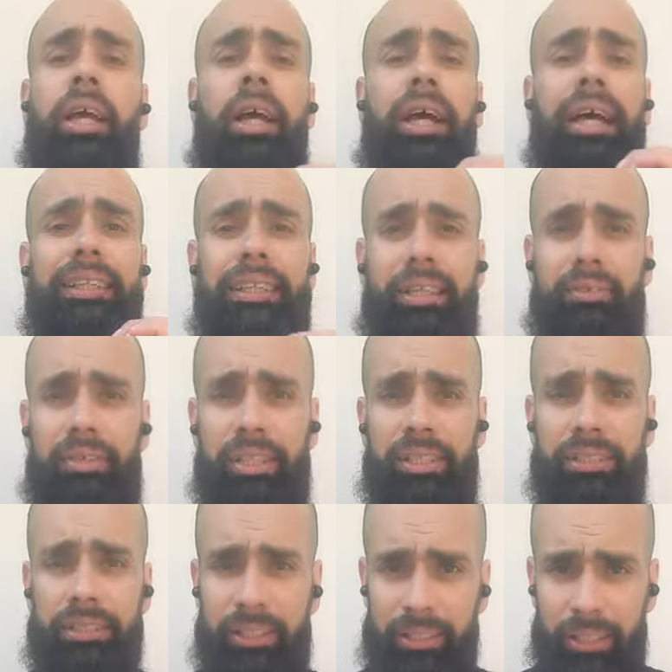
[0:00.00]
A
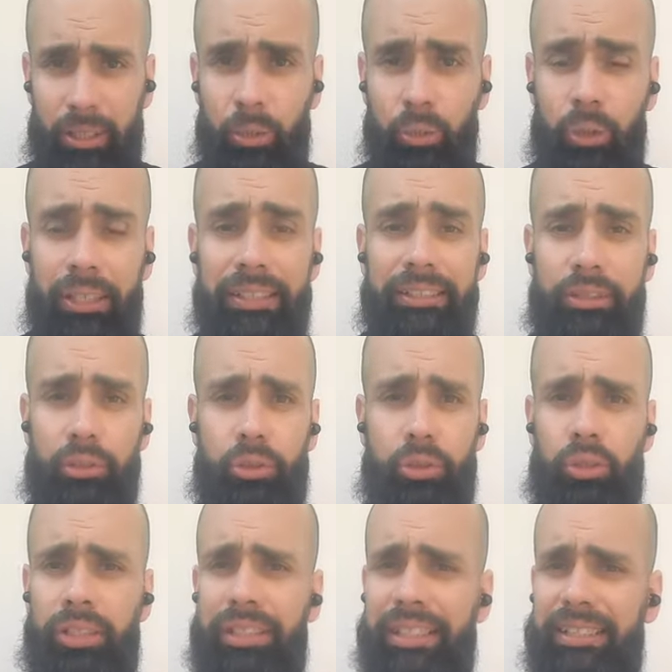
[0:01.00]
través de la
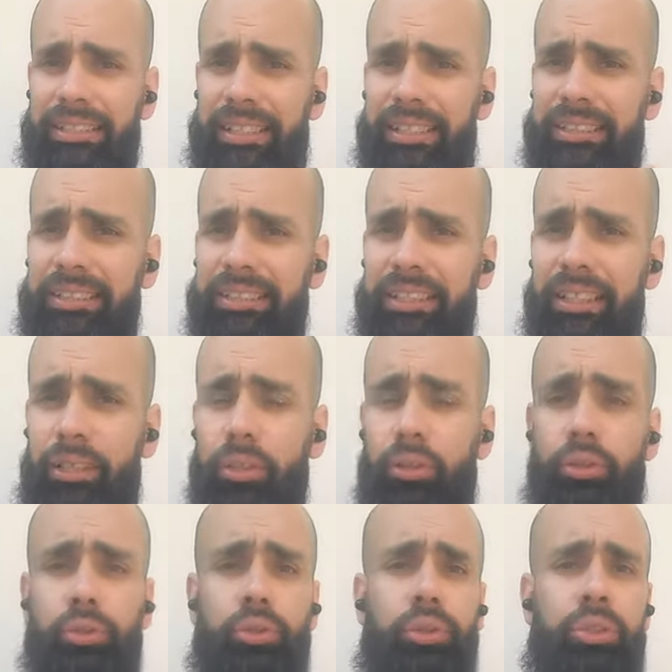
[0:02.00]
utilización de
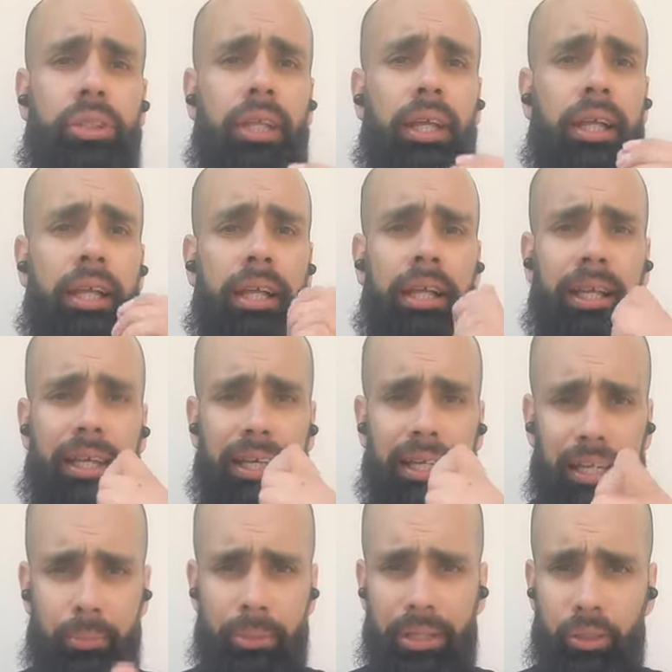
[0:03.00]
sencillos
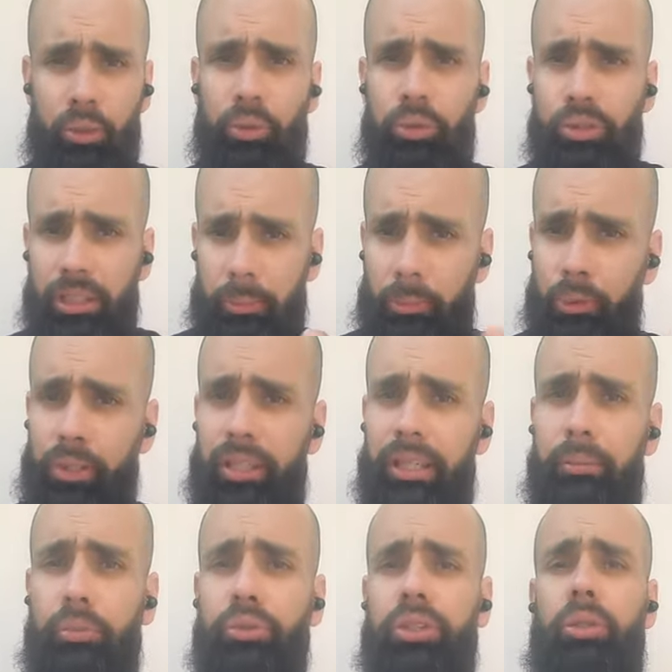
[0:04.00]
elementos que
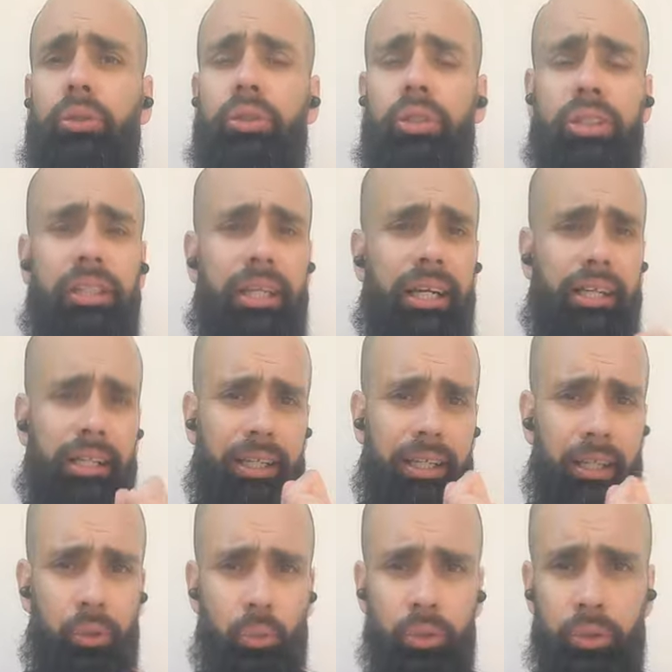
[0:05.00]
podremos encontrar
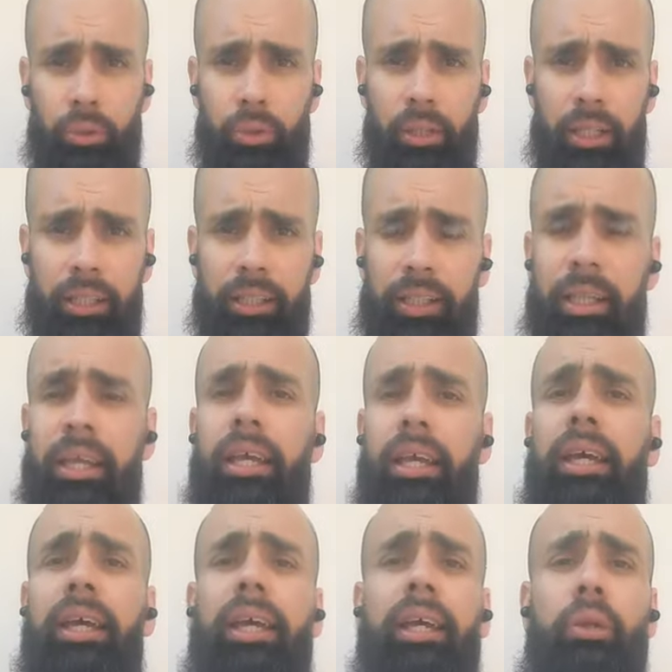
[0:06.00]
en nuestro hogar,
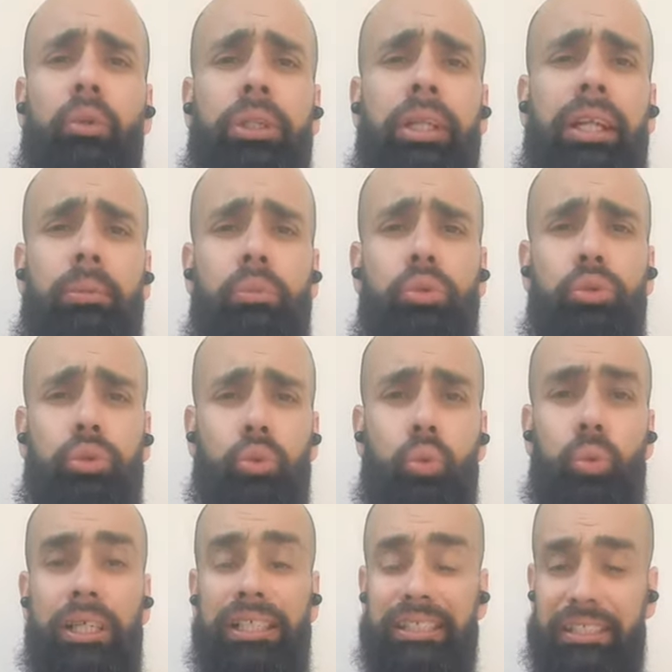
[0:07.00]
ejecutaremos
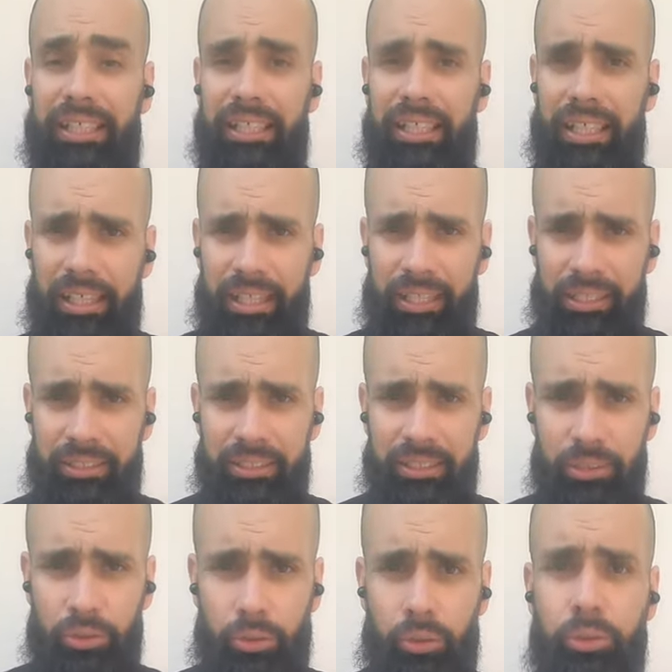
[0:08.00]
una serie de
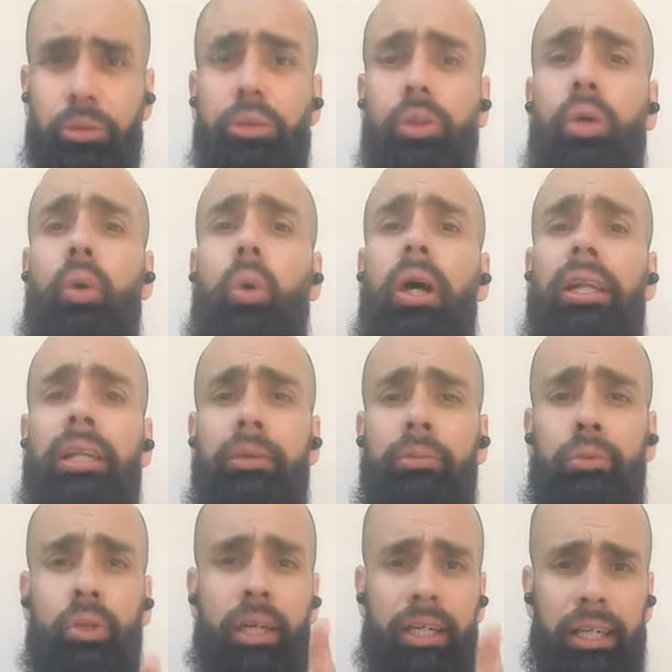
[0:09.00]
ejercicios los cuales
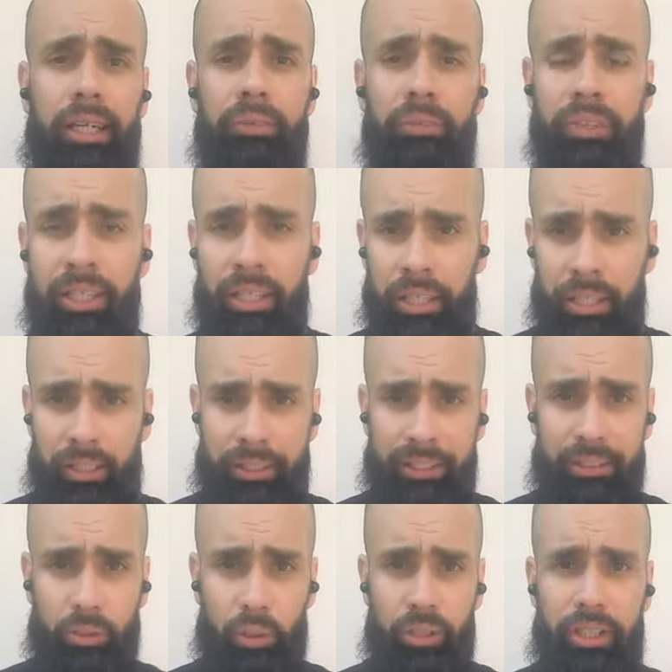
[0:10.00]
buscarán
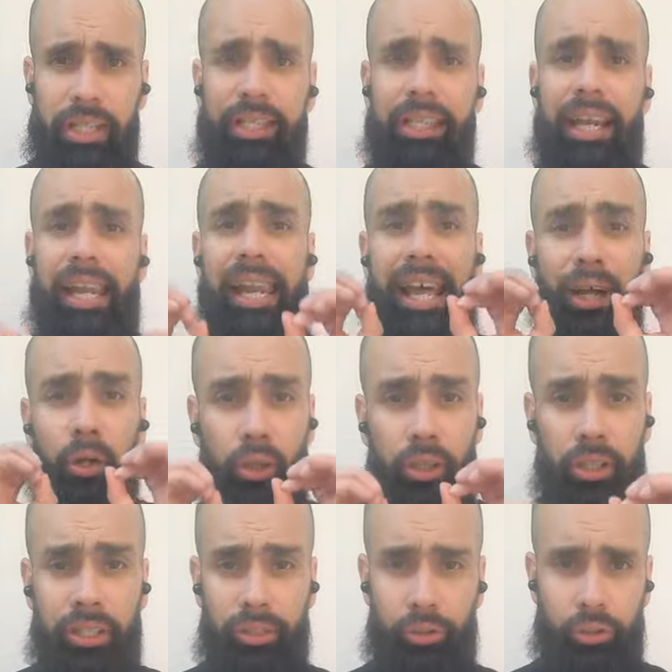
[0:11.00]
desarrollar la
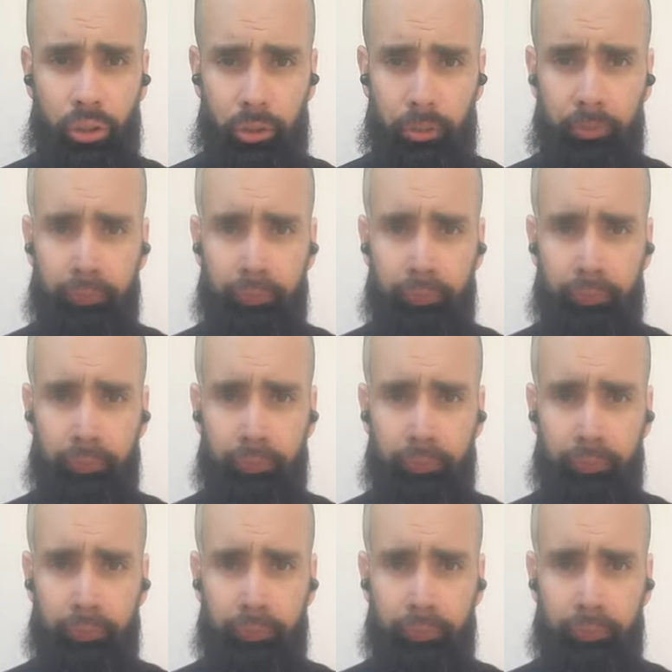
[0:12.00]
coordinación.